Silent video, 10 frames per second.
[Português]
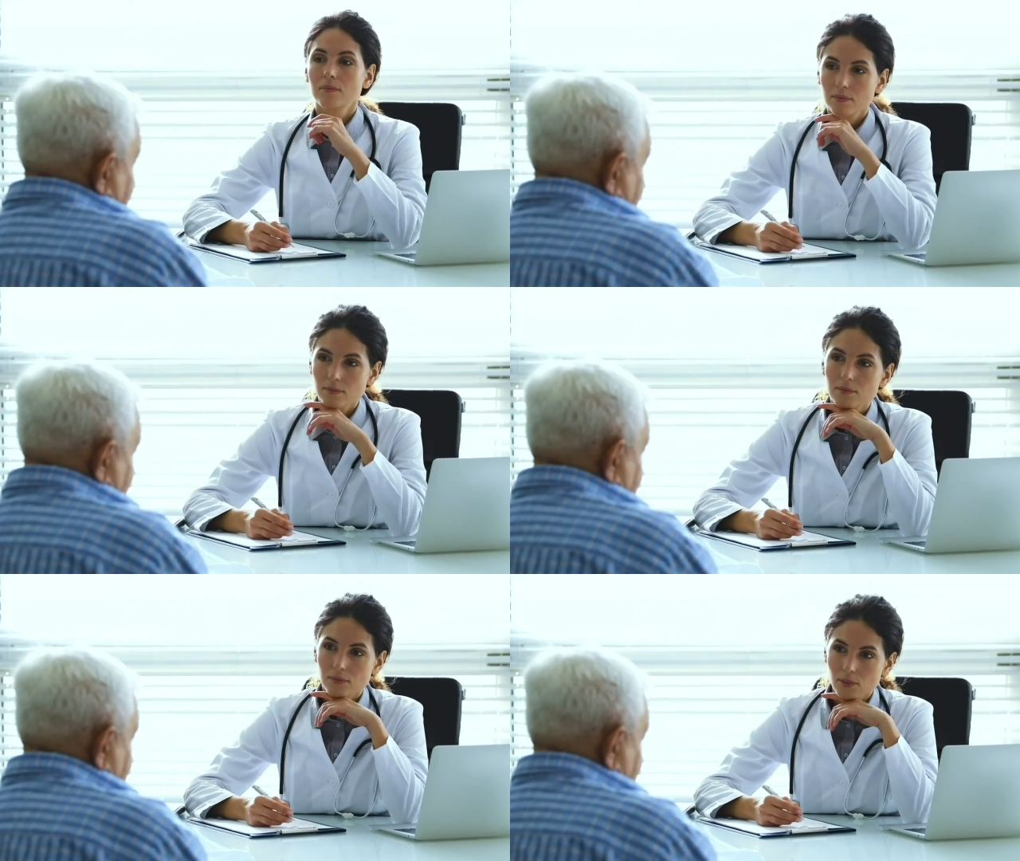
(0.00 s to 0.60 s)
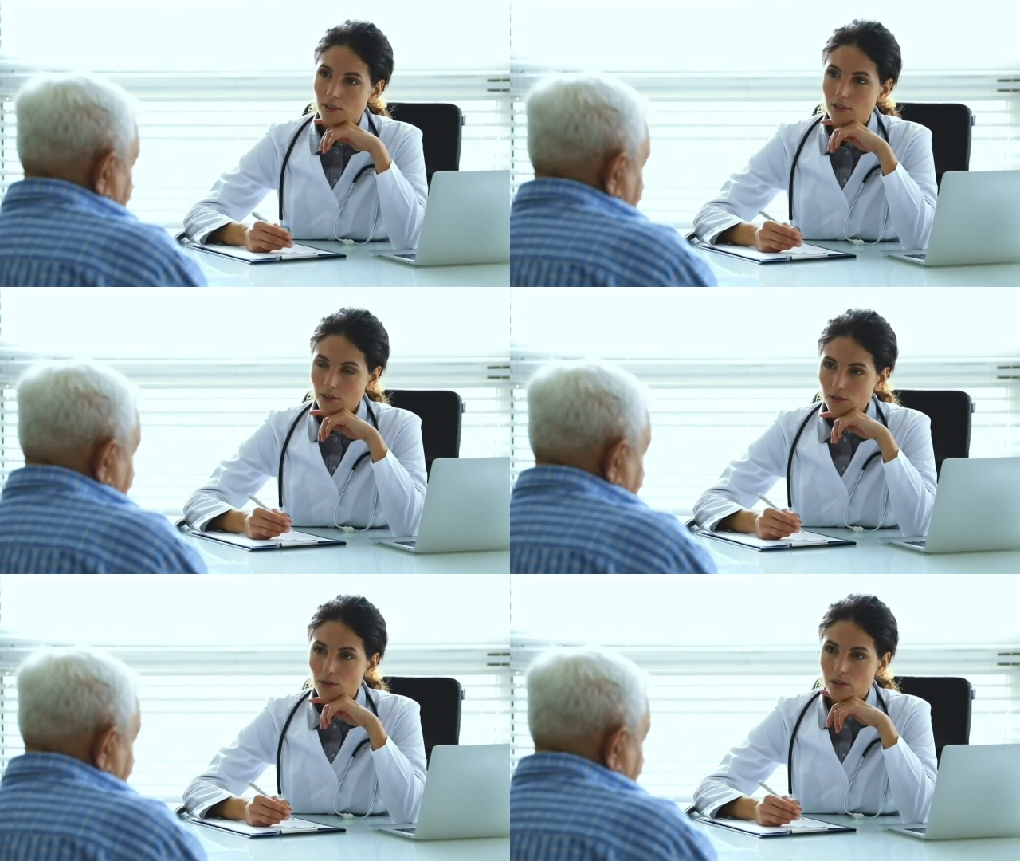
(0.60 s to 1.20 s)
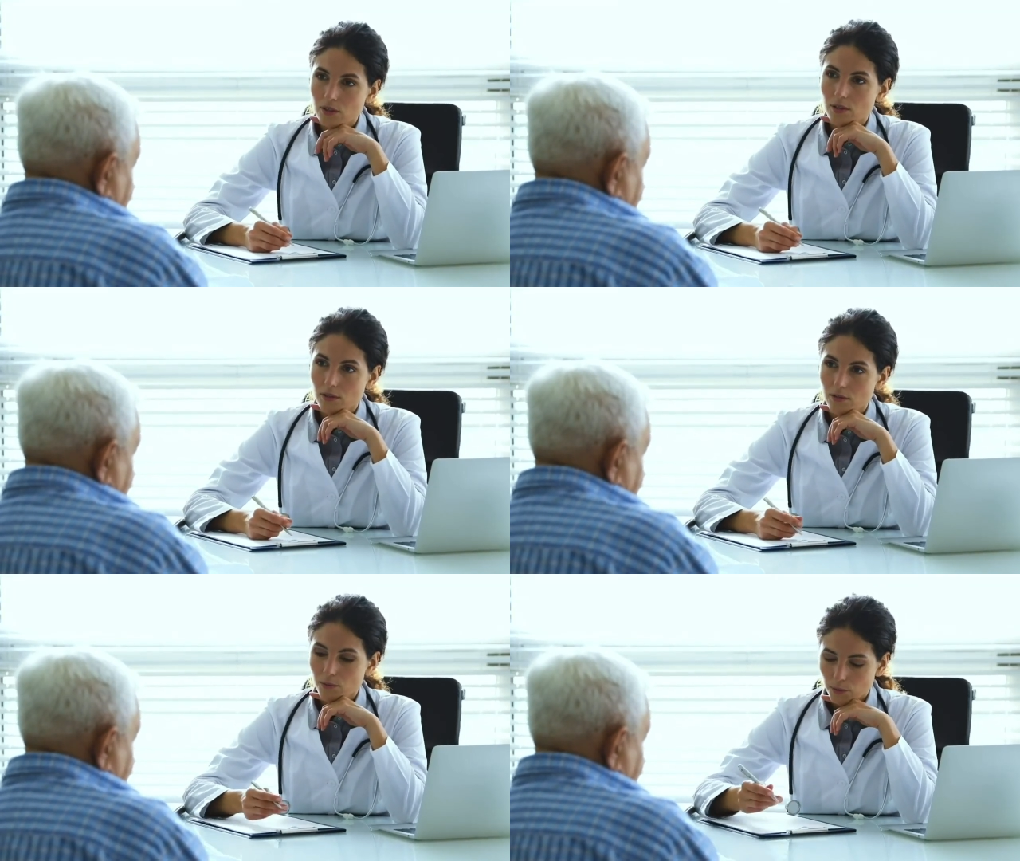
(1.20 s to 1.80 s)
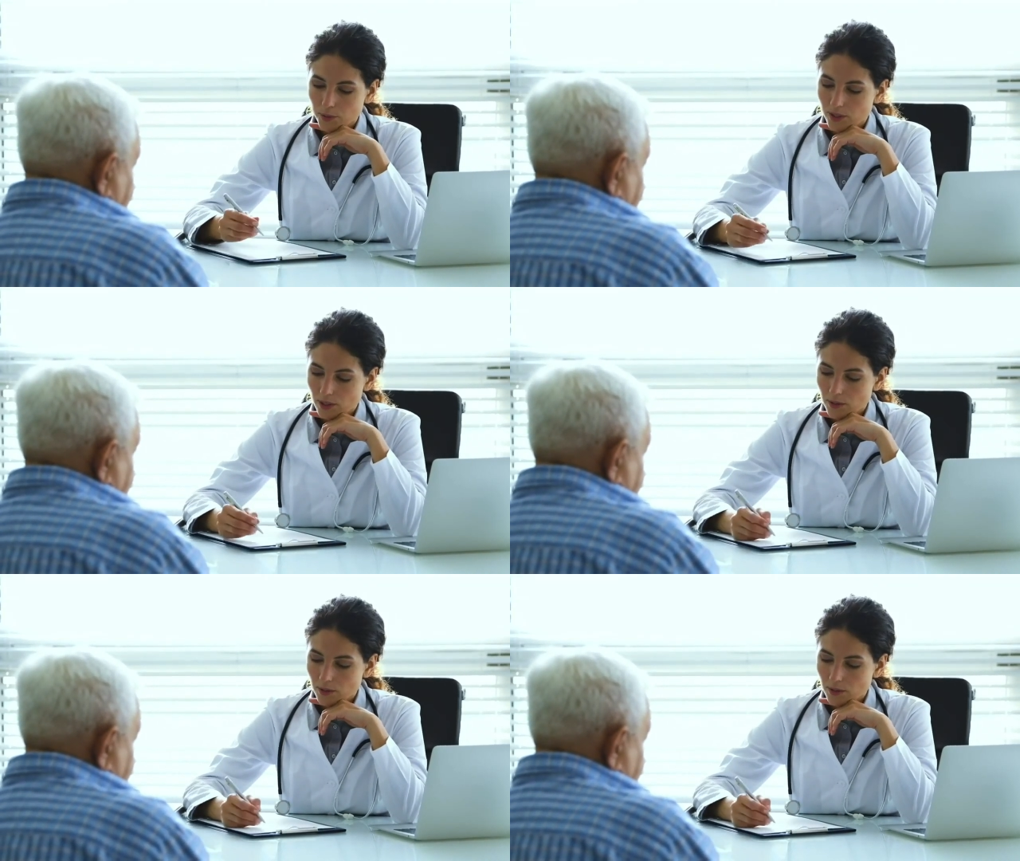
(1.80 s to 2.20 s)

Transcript: dar ainda mais segurança,